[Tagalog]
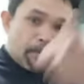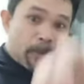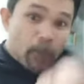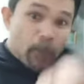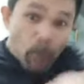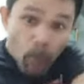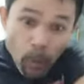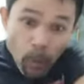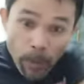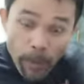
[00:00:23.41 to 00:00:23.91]

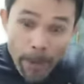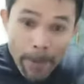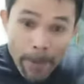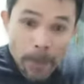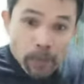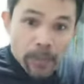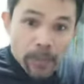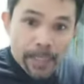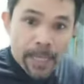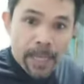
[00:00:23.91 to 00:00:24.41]

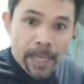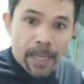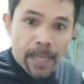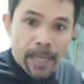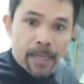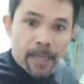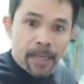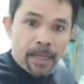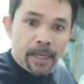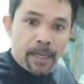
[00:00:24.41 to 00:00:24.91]
Napapagod ka na?
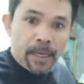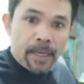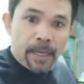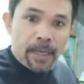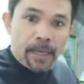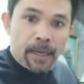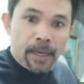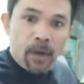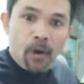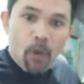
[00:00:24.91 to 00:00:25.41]

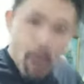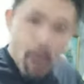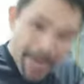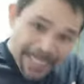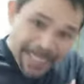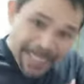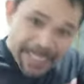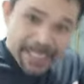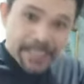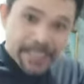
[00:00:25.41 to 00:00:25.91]

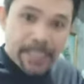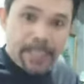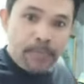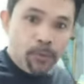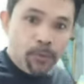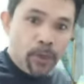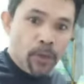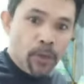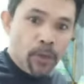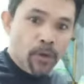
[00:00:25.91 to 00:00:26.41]
Umalis ka na sa
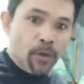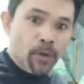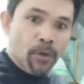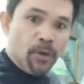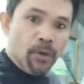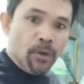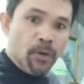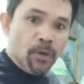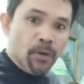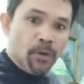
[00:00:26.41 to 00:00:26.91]
buhay ko
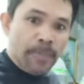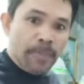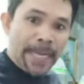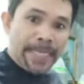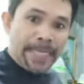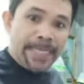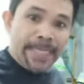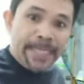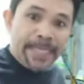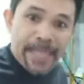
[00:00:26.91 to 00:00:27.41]

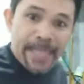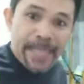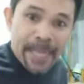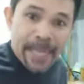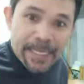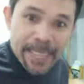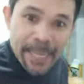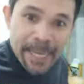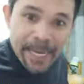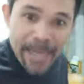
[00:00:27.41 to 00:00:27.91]
dahil hindi na
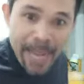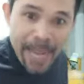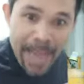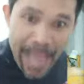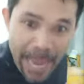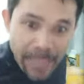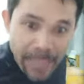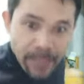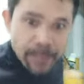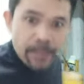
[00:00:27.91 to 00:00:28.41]
kita
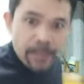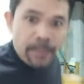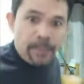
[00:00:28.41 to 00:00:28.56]
kailangan!